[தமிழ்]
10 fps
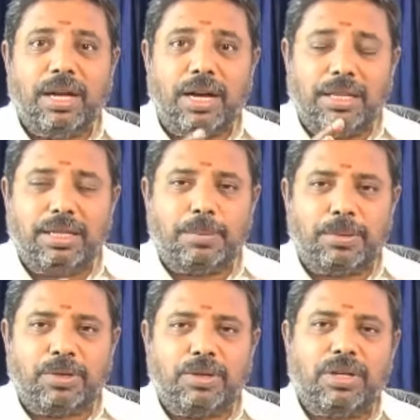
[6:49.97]

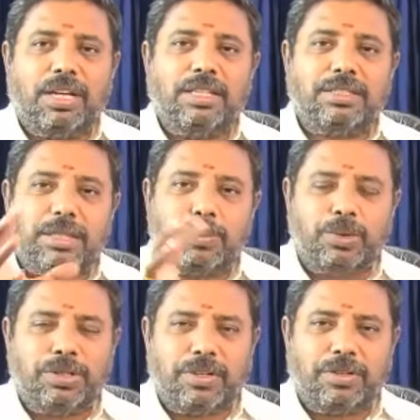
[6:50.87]
அதுக்கப்புறம் அதுக்கு
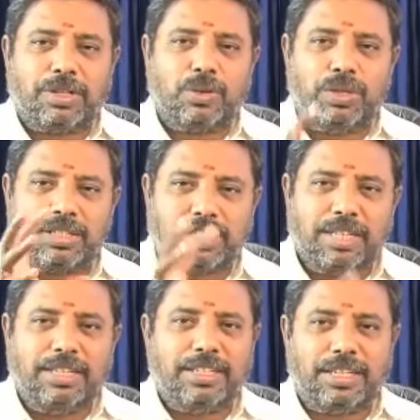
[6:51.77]
சப்போர்ட்டிவாக வரக்கூடிய
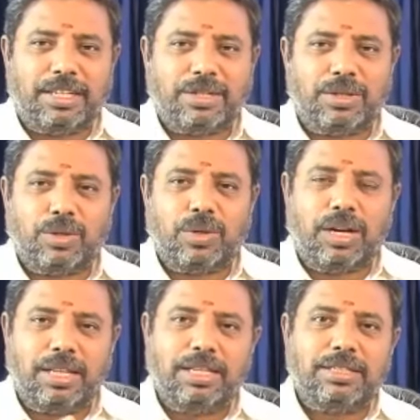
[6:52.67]
சனி நல்லா இருக்கணும்
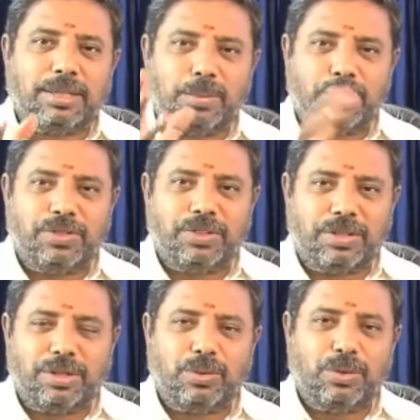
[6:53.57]
அதுக்கு சப்போர்ட்டிவாக
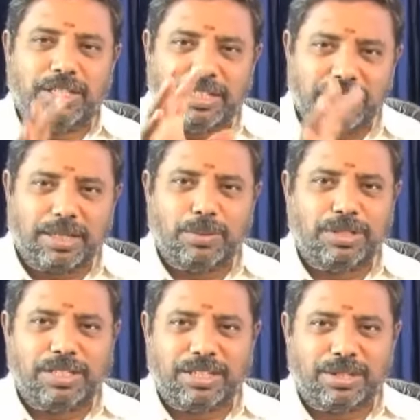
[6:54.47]
வரக்கூடிய
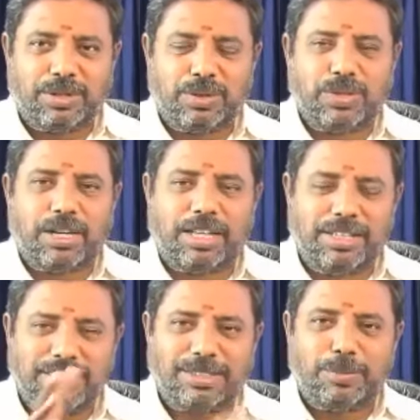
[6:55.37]
தசாபுத்தி நடக்கணும்
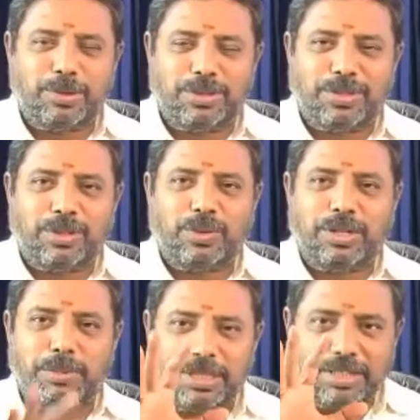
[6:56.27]
அதுக்கு சப்போர்ட்டிவாக
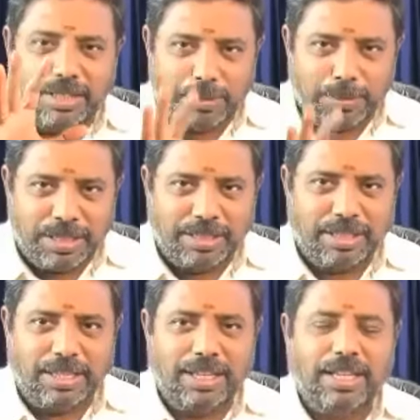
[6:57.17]
வரக்கூடிய பத்தாம்
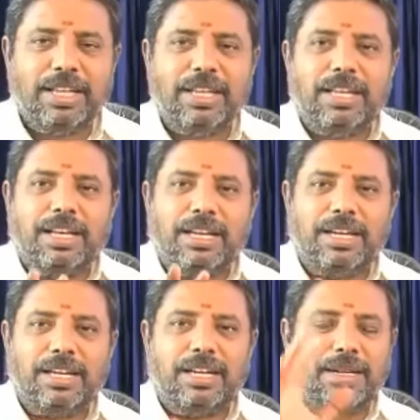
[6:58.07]
இடத்துல
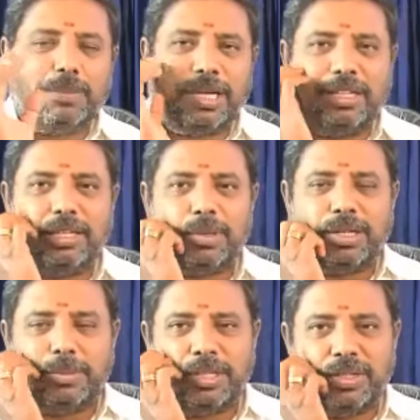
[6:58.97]

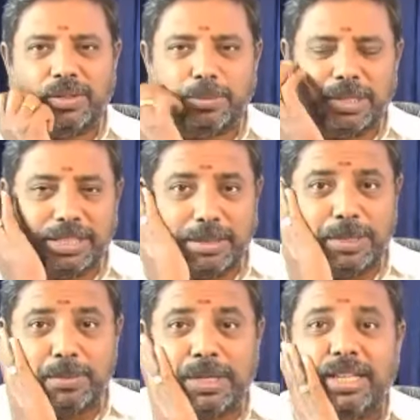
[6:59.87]
பாதிக்கப்படாமல் இருக்கணும் பத்தாம்
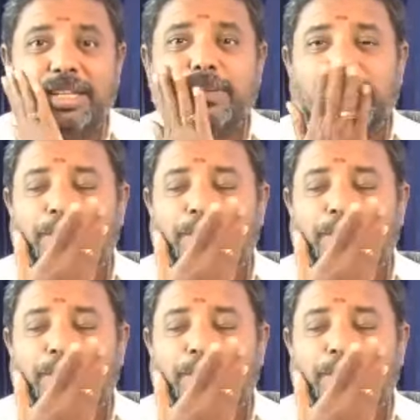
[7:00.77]
இடம் பாதிக்கப்படாமல்